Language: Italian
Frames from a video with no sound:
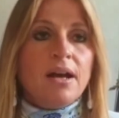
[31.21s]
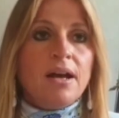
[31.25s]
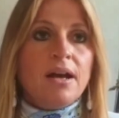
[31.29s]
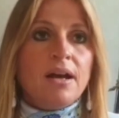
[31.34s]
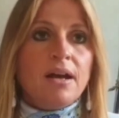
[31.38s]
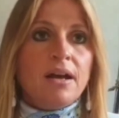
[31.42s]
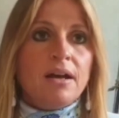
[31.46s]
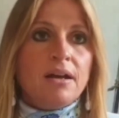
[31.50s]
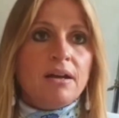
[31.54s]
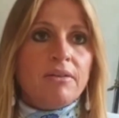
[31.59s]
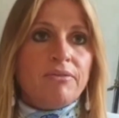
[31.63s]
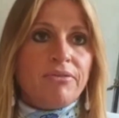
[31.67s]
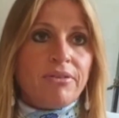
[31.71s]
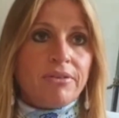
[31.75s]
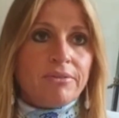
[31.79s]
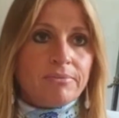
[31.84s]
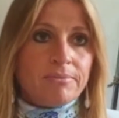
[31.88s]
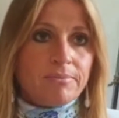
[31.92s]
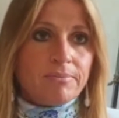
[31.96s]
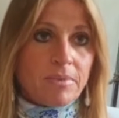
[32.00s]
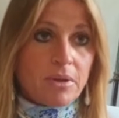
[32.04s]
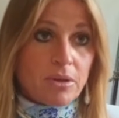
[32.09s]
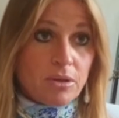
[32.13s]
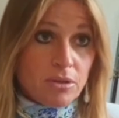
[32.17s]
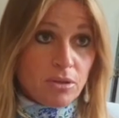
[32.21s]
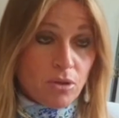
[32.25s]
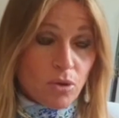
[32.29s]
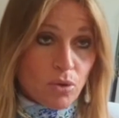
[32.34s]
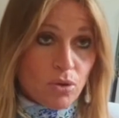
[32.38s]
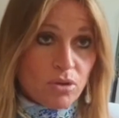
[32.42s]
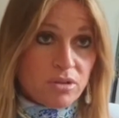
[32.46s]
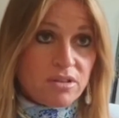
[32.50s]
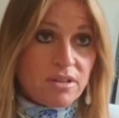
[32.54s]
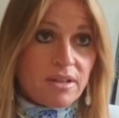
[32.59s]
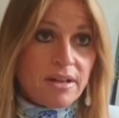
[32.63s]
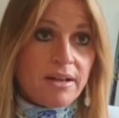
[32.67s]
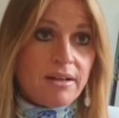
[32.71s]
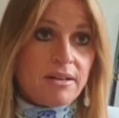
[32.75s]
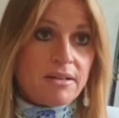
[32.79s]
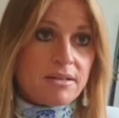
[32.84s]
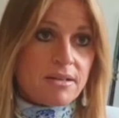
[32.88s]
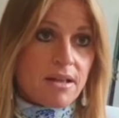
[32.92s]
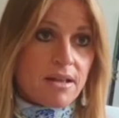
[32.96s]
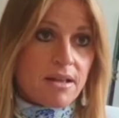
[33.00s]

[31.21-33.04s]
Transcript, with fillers: Eh, inoltre